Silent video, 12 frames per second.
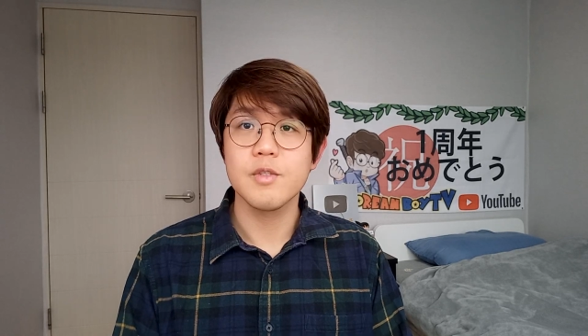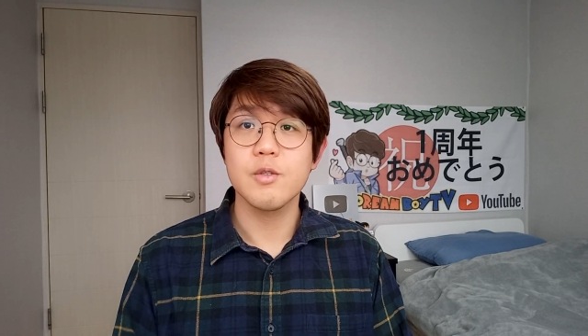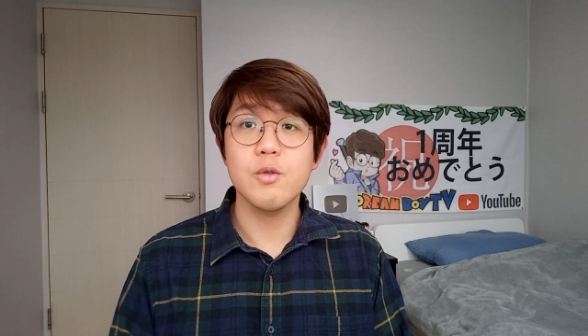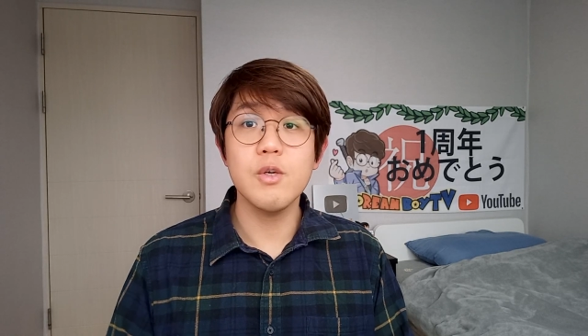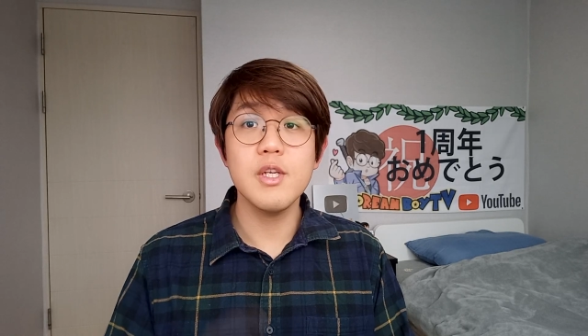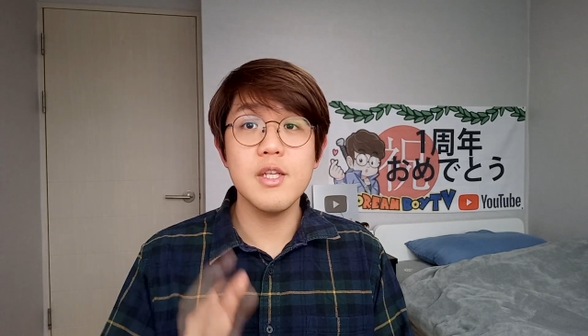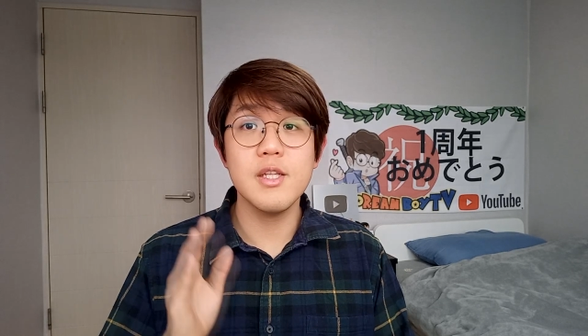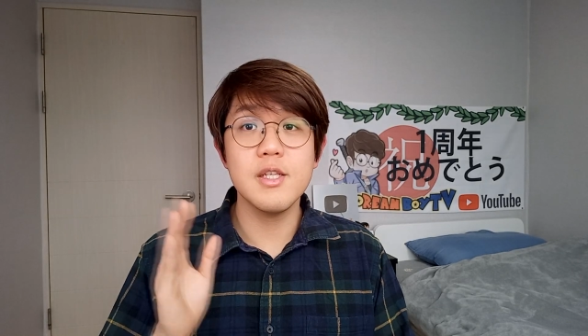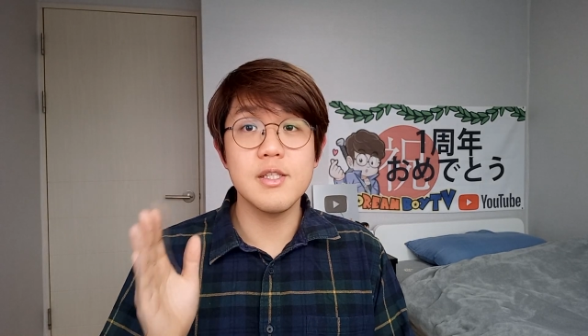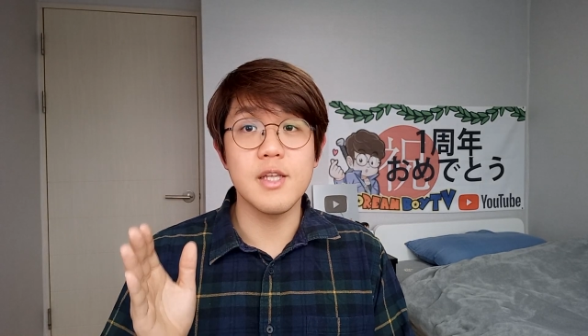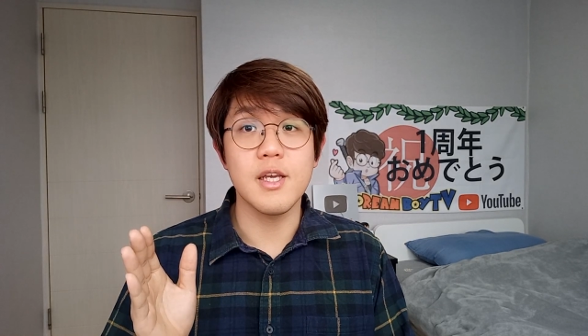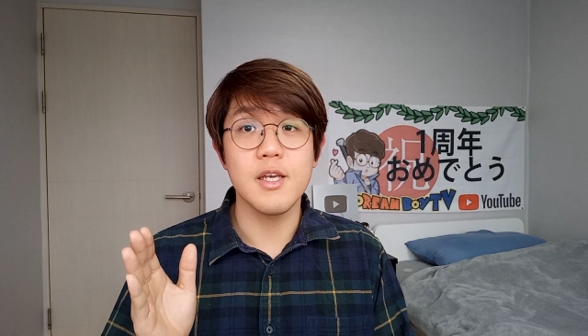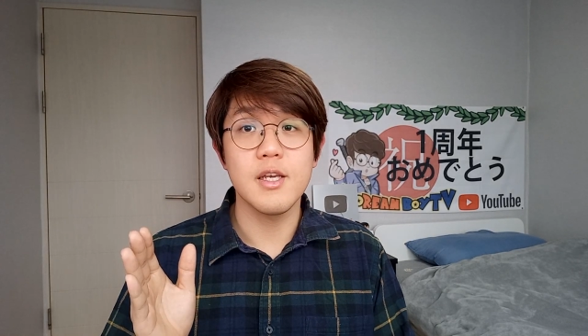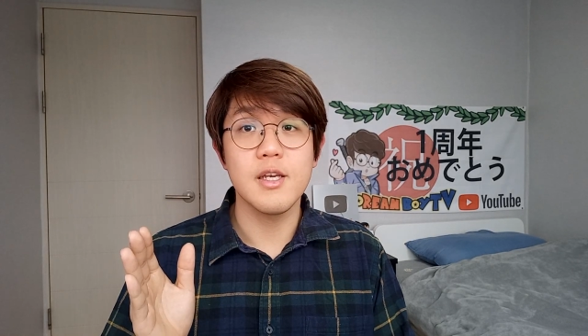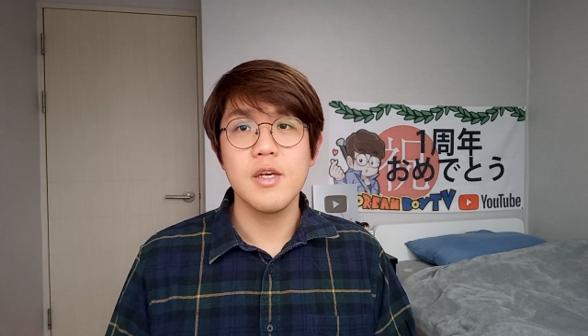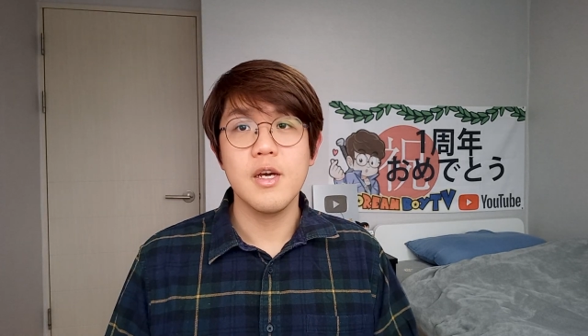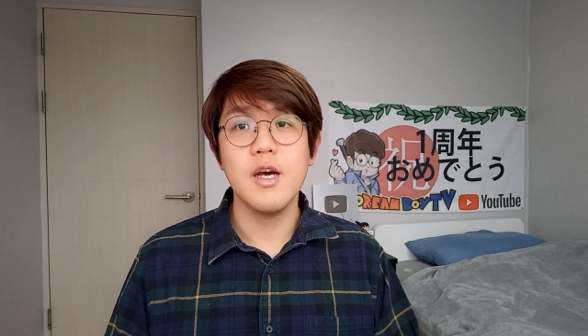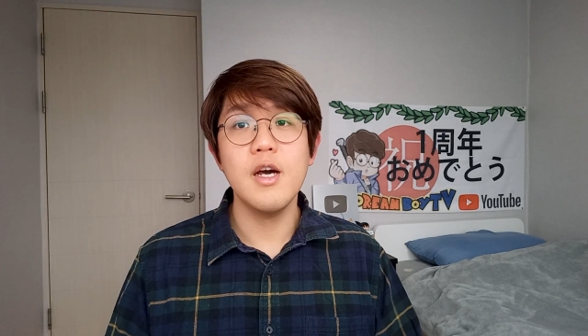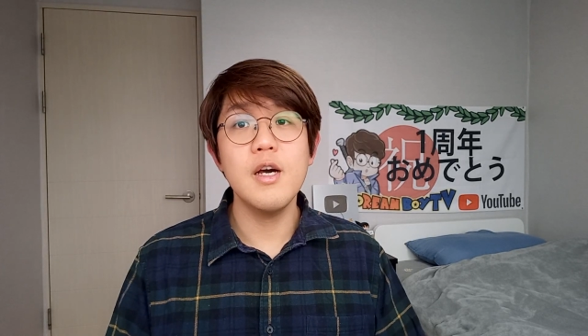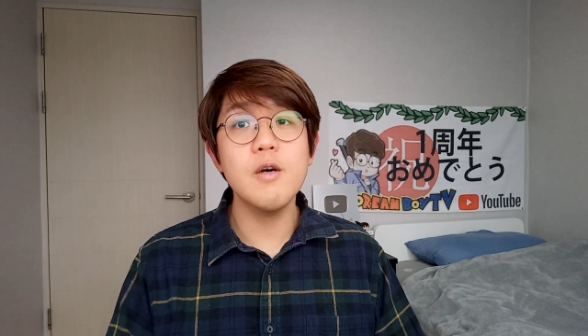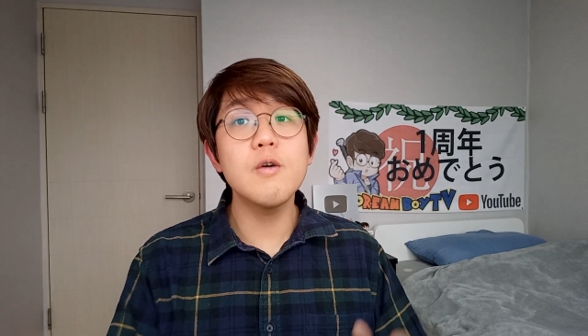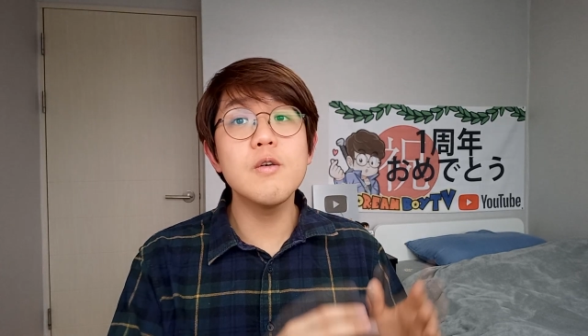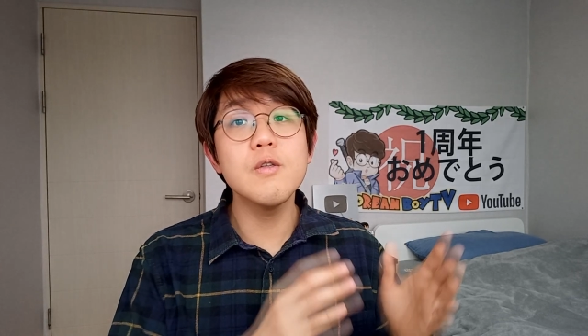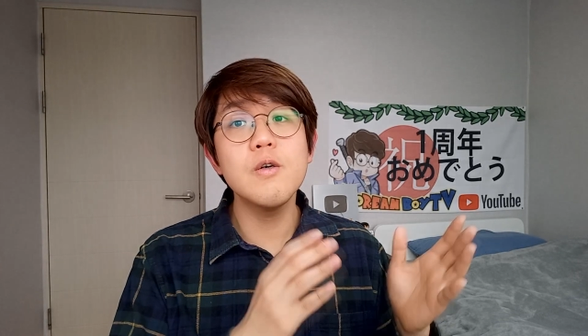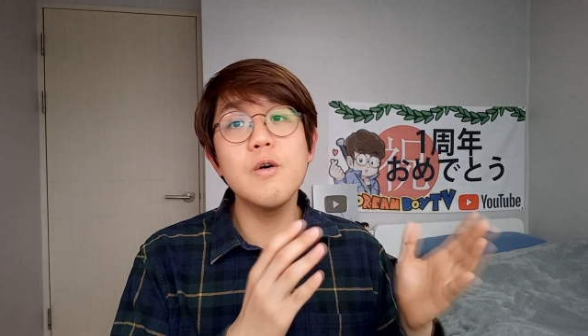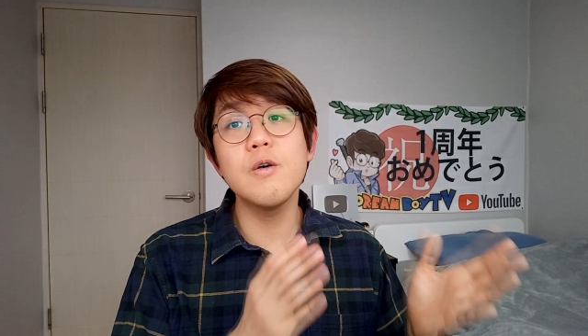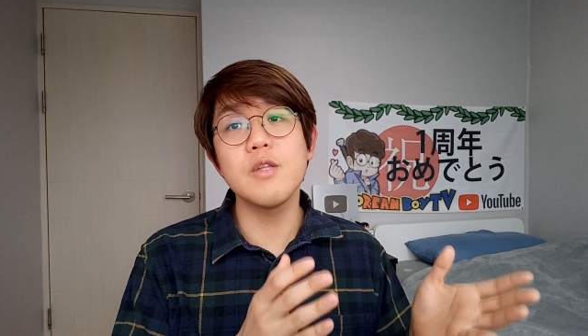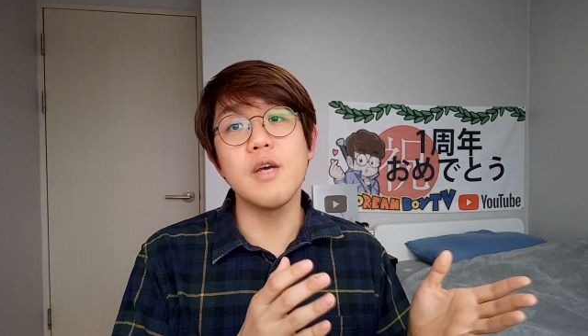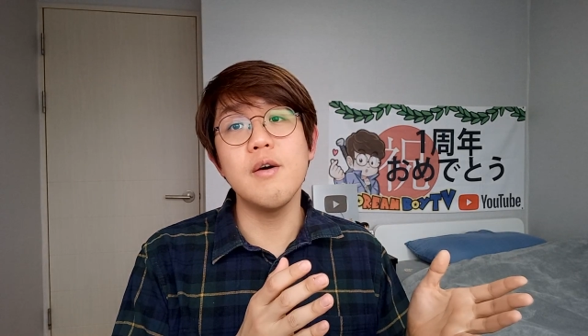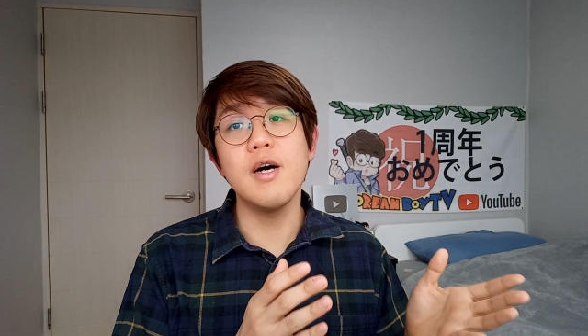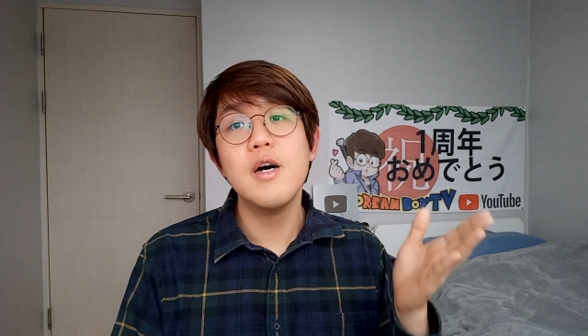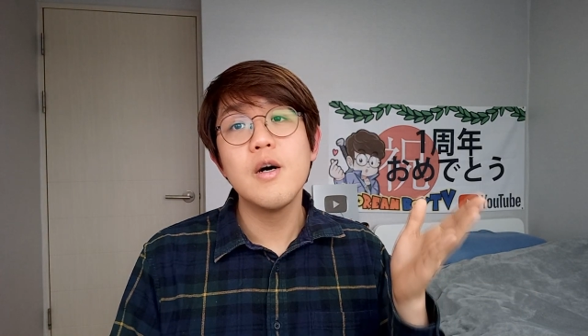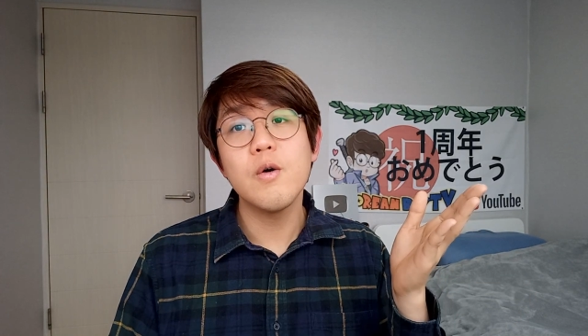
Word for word: それでですね、韓国の方では